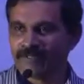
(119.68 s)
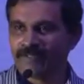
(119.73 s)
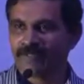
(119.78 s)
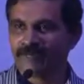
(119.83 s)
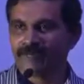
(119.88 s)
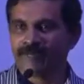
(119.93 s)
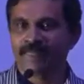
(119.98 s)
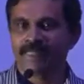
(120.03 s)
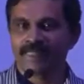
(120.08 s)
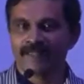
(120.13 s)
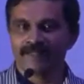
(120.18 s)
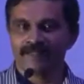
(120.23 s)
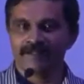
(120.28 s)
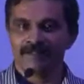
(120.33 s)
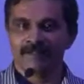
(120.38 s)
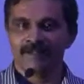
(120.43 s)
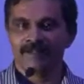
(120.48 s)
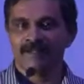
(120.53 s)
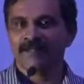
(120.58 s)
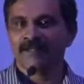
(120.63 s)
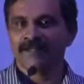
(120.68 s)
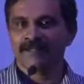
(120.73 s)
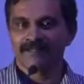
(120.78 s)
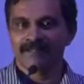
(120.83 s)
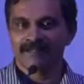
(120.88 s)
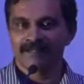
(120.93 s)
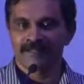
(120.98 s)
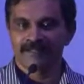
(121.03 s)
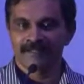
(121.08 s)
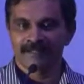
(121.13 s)
வேண்டும் என்னென்றால்
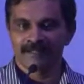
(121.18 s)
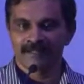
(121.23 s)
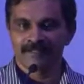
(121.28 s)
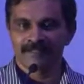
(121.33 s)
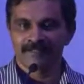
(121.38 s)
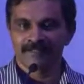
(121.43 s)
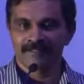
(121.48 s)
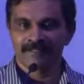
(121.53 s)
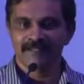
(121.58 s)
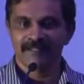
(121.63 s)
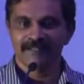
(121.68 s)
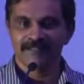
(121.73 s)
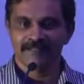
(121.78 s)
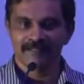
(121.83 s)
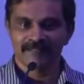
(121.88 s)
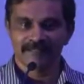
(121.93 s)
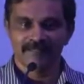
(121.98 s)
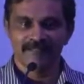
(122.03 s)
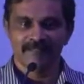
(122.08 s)
இன்றைய காலகட்டத்தில் அது